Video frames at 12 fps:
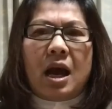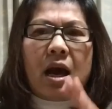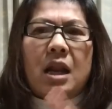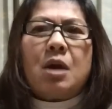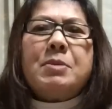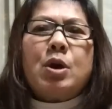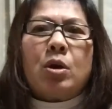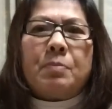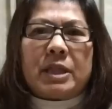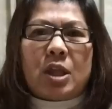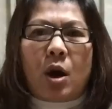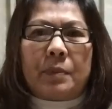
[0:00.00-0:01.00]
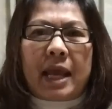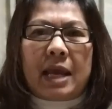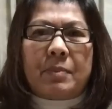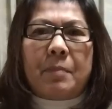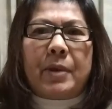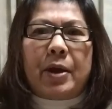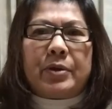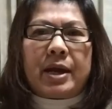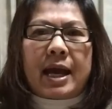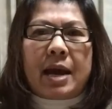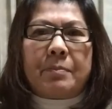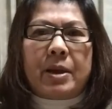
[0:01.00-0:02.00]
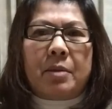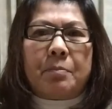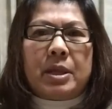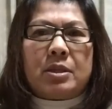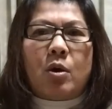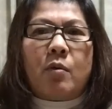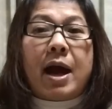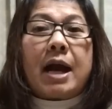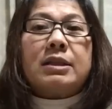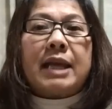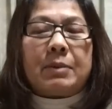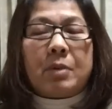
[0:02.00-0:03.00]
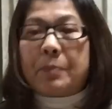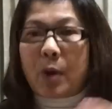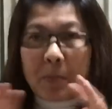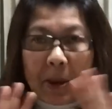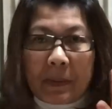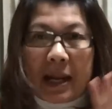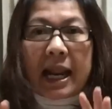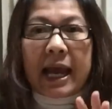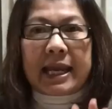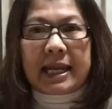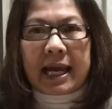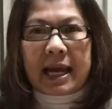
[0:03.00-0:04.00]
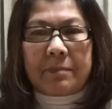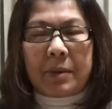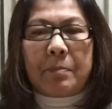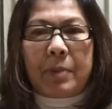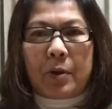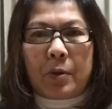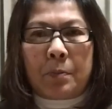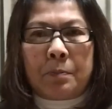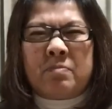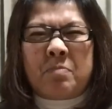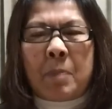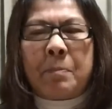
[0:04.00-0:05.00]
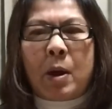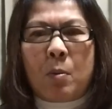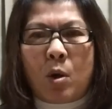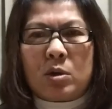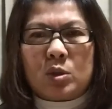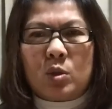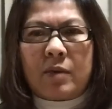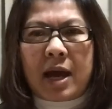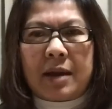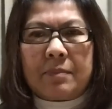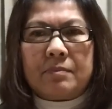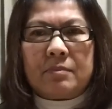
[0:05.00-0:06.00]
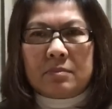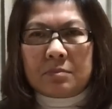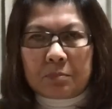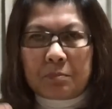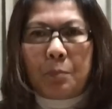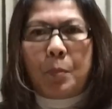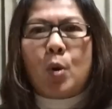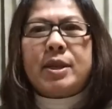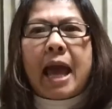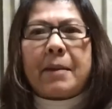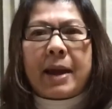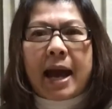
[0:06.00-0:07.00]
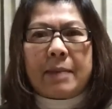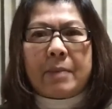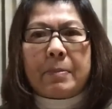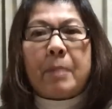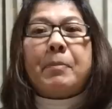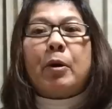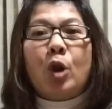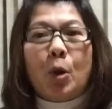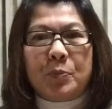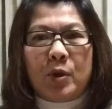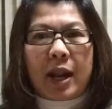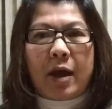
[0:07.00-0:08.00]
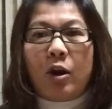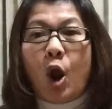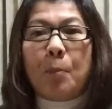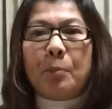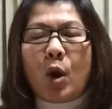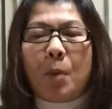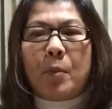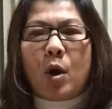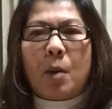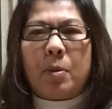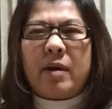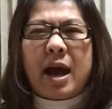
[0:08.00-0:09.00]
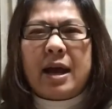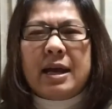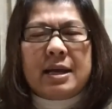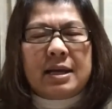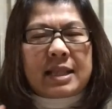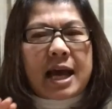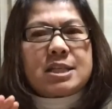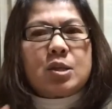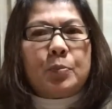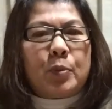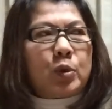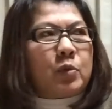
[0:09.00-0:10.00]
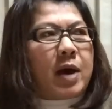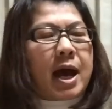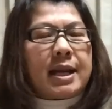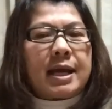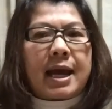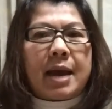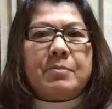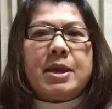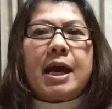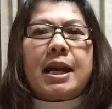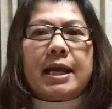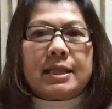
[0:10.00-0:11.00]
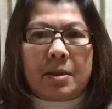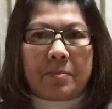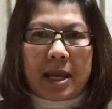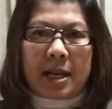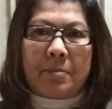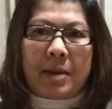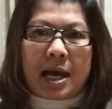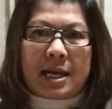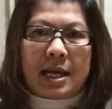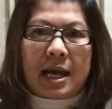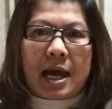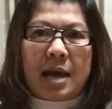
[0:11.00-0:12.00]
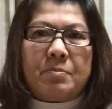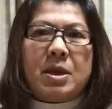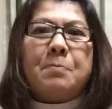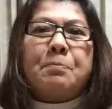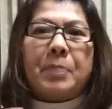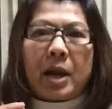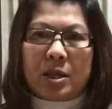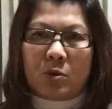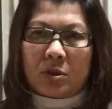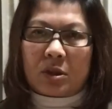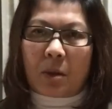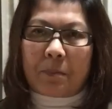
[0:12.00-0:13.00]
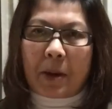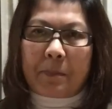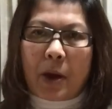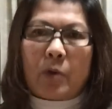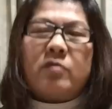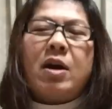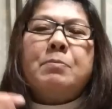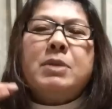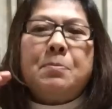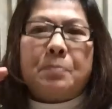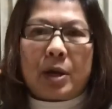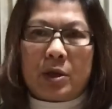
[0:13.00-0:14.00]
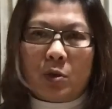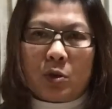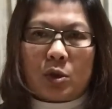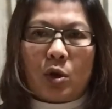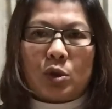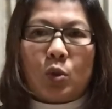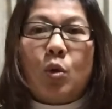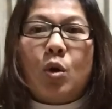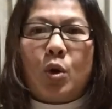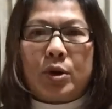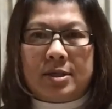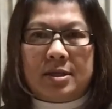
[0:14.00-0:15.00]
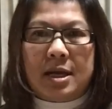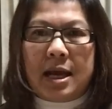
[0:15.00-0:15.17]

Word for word: เอาแล้วมีคนไปตอบแทนป้าแป๋วนะคะ ไปไปต่อว่าเขาแทนป้าแป๋วไม่เป็นไรนะคะป้าแป๋วป้าแป๋วบอกจุงว่าพูดหยาบคายมาปั๊บแปลลบอยู่แล้วลบลบออกเพราะว่า ถ้าสมมุติว่านะคะมีอะไรที่เม้นมานะคะ มีประโยชน์ต่อป้าแป๋หรือว่ามีประโยชน์ต่อทุกคน